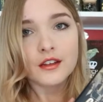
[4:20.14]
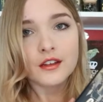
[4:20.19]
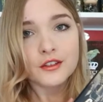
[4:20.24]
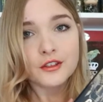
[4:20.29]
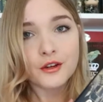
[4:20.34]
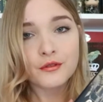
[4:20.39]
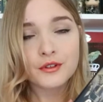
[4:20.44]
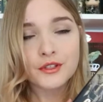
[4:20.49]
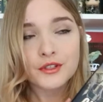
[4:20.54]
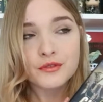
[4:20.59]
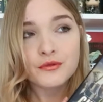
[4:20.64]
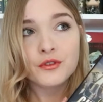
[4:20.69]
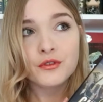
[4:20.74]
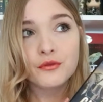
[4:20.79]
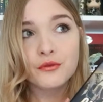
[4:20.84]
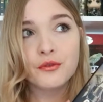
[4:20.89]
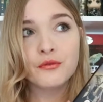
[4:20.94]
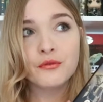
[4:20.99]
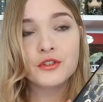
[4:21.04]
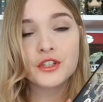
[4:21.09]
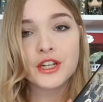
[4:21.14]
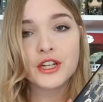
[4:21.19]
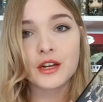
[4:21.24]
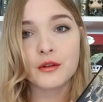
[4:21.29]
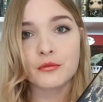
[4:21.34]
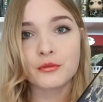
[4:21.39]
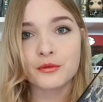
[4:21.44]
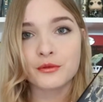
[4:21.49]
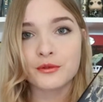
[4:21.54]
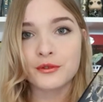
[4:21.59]
ich hoffe, das wird ein
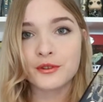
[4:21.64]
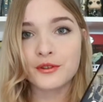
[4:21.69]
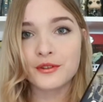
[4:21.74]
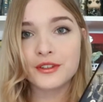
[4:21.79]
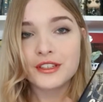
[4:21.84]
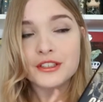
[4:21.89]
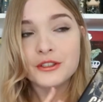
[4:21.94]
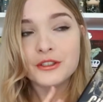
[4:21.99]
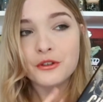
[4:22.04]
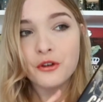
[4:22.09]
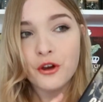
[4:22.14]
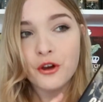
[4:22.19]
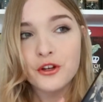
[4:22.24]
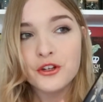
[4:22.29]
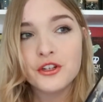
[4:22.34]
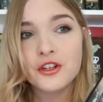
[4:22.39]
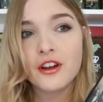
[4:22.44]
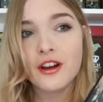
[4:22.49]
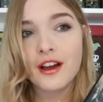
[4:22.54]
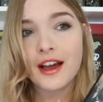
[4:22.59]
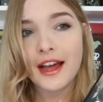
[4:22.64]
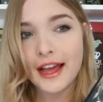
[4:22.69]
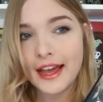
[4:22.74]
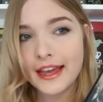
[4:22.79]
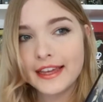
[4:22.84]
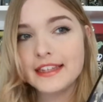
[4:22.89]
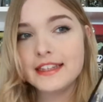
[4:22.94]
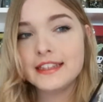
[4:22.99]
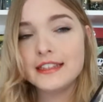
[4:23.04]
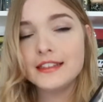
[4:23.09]
5-Sterne-Buch. Ich könnte noch
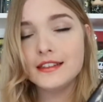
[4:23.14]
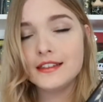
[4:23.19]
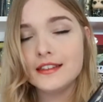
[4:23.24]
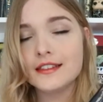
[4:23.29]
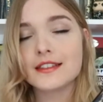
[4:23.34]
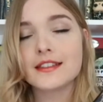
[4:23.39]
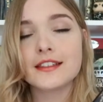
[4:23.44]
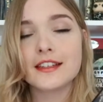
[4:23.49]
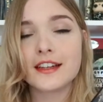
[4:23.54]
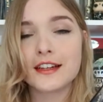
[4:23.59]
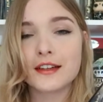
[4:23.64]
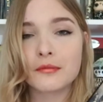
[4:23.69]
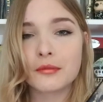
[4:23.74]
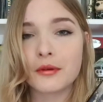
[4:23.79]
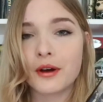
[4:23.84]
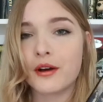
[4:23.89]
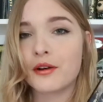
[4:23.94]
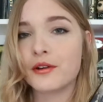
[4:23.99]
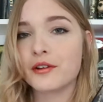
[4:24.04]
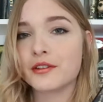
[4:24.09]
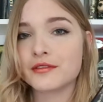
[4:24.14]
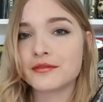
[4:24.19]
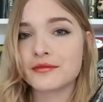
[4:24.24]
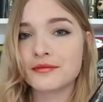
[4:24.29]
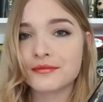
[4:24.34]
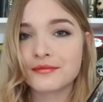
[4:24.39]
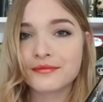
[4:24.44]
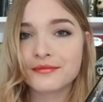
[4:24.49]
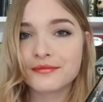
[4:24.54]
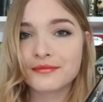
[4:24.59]
einige dieses Jahr gebrauchen.
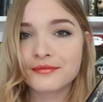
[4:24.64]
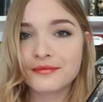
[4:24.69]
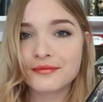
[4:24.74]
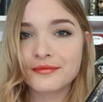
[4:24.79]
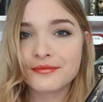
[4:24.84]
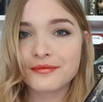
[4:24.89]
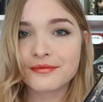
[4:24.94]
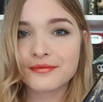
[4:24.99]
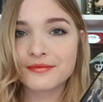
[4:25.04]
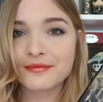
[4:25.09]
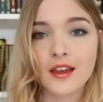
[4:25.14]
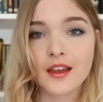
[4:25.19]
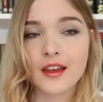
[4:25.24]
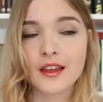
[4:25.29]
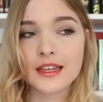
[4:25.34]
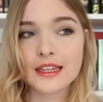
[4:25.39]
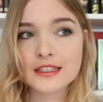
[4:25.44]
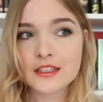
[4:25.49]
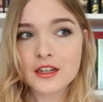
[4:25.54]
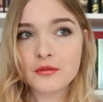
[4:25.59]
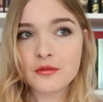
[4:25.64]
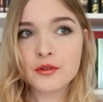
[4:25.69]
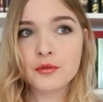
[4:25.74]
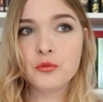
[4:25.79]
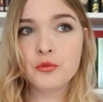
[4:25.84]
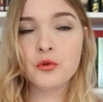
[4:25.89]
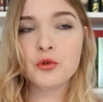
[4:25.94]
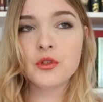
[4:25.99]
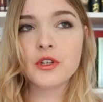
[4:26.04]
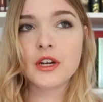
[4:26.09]
Jetzt kommen die
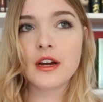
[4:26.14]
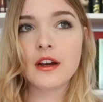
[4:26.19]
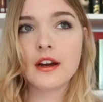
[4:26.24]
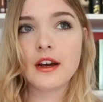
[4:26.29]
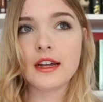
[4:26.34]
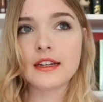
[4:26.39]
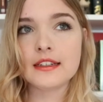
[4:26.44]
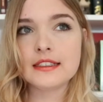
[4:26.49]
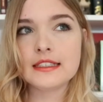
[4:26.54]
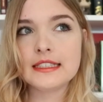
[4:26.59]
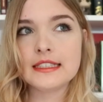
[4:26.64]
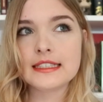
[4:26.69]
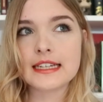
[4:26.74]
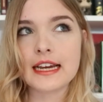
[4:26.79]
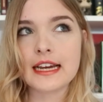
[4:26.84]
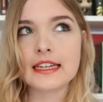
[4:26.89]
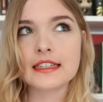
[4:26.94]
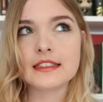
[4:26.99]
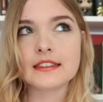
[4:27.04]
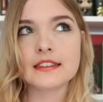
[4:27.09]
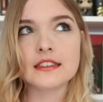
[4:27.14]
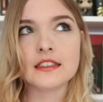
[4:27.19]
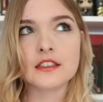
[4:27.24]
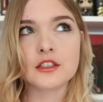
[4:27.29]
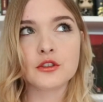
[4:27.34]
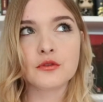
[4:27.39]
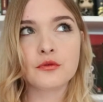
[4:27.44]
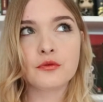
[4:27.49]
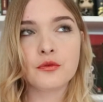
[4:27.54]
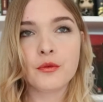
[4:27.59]
Bücher, an die ich
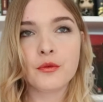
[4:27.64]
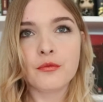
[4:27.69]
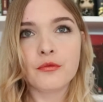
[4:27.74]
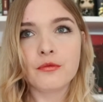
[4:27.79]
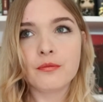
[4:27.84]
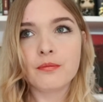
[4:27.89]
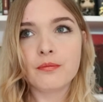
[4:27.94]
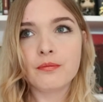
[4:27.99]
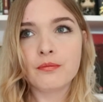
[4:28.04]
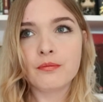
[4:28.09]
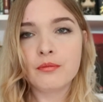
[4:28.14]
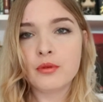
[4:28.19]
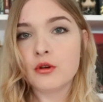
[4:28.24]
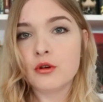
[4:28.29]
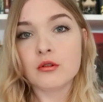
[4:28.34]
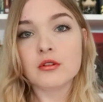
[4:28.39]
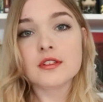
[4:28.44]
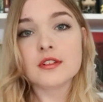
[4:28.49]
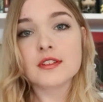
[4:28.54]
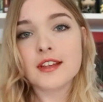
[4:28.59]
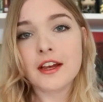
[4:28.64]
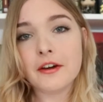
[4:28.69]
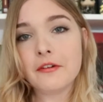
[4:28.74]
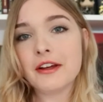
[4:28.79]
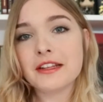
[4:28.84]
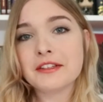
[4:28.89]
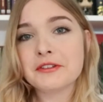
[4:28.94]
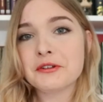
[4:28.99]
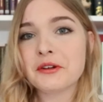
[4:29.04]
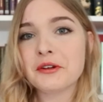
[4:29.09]
eigentlich 5 plus
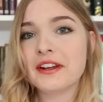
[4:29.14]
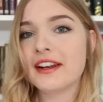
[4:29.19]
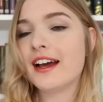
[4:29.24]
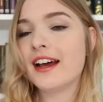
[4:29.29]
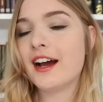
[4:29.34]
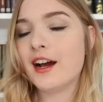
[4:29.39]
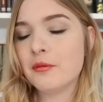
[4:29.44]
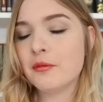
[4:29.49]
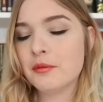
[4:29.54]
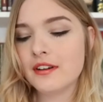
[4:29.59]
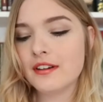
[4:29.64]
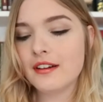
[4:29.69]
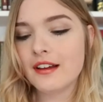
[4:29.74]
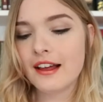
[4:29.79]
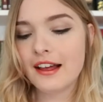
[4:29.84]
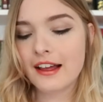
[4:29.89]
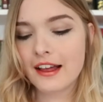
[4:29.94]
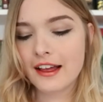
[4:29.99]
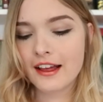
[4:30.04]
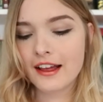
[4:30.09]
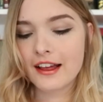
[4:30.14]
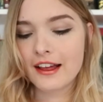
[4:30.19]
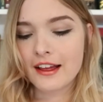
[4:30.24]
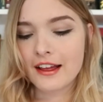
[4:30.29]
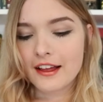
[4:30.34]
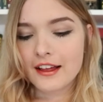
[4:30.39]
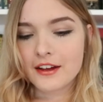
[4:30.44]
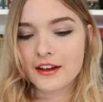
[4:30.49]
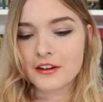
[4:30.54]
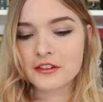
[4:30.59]
Erwartungen habe.
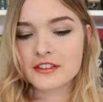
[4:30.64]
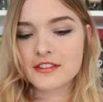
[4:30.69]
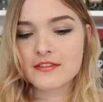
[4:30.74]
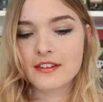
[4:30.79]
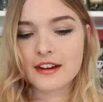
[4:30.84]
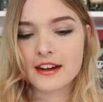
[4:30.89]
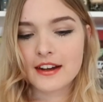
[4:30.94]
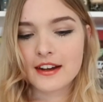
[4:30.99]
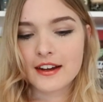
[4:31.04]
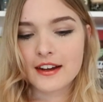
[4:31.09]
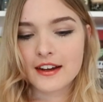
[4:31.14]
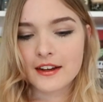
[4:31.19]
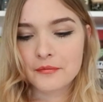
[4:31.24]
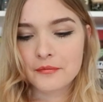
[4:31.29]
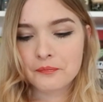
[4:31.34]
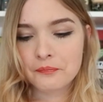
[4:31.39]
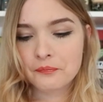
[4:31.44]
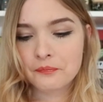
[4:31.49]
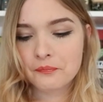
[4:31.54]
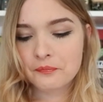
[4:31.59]
Und zwar